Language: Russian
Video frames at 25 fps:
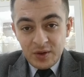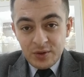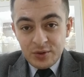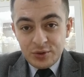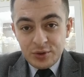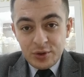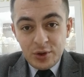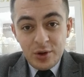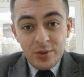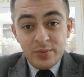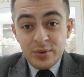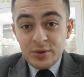
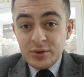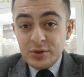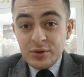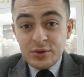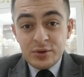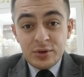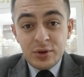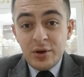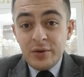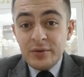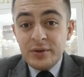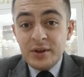что,
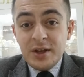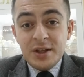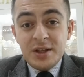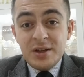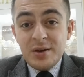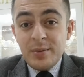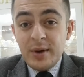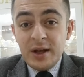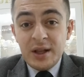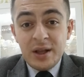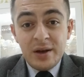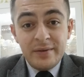безусловно,
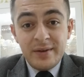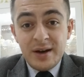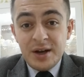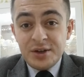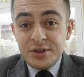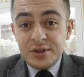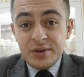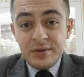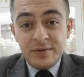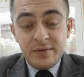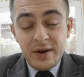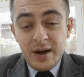
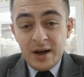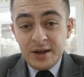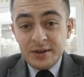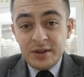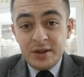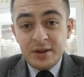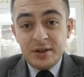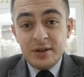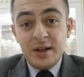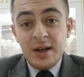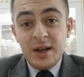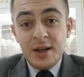немаловажный
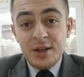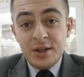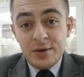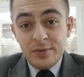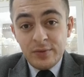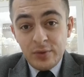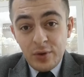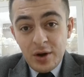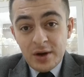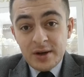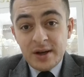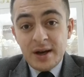фактор для
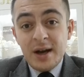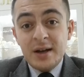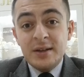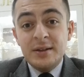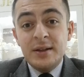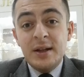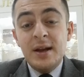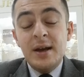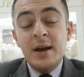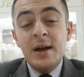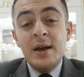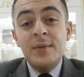него,
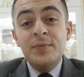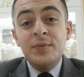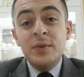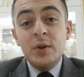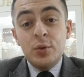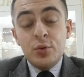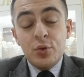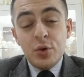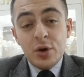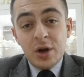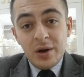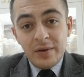как для
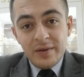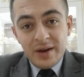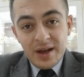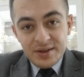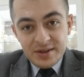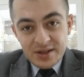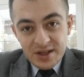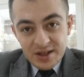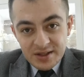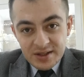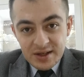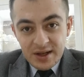
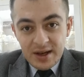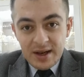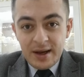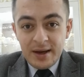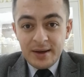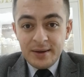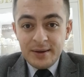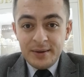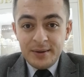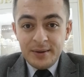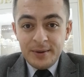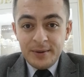
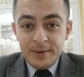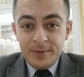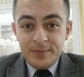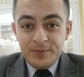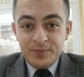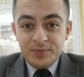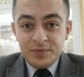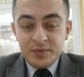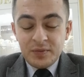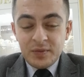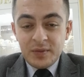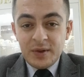руководителя
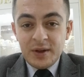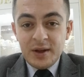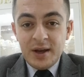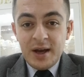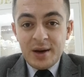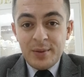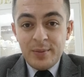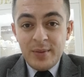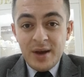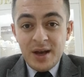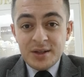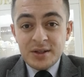
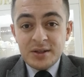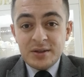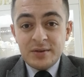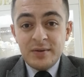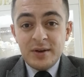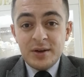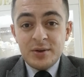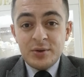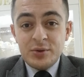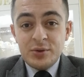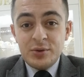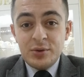
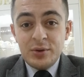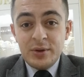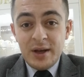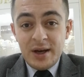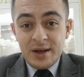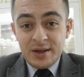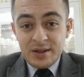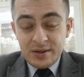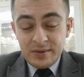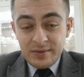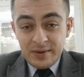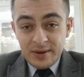армянского
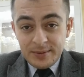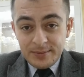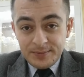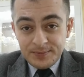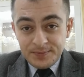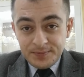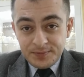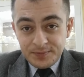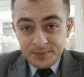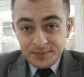государства.